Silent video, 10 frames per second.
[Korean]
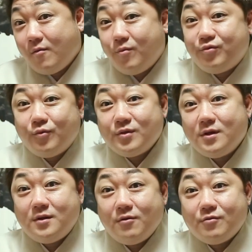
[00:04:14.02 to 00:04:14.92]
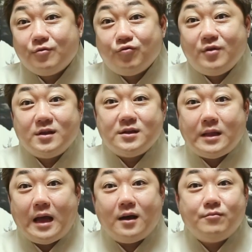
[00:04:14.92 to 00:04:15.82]
그 부동산이라고 해서 두 가지
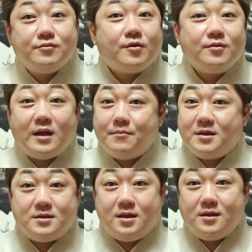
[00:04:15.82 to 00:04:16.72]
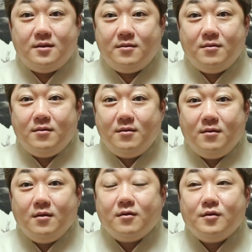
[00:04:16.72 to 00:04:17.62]
다가 무조건 다 맞진 않아요.
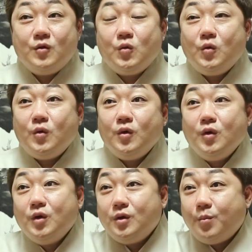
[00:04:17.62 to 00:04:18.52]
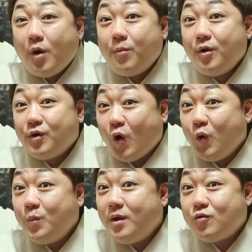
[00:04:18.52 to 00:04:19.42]
그리고 법원
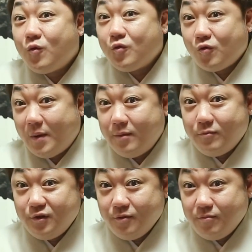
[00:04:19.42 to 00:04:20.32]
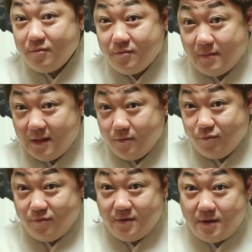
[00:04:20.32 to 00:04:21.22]
경매 쪽으로 또 맞는, 분, 맞는
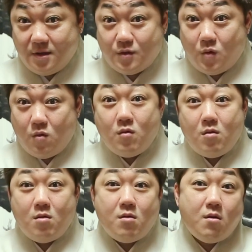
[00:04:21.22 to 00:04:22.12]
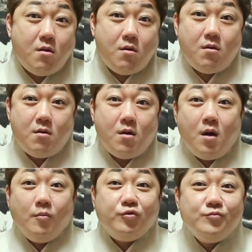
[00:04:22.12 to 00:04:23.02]
분들이 계시고 어.
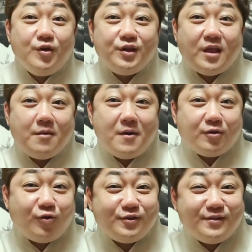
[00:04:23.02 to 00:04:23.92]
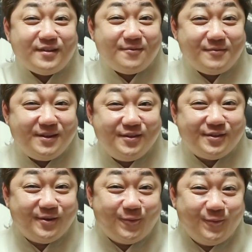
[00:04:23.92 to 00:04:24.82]
분명히 대박 터질 사람들이
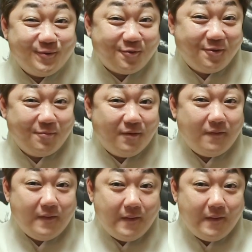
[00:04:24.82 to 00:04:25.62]
있어요 오면 손님들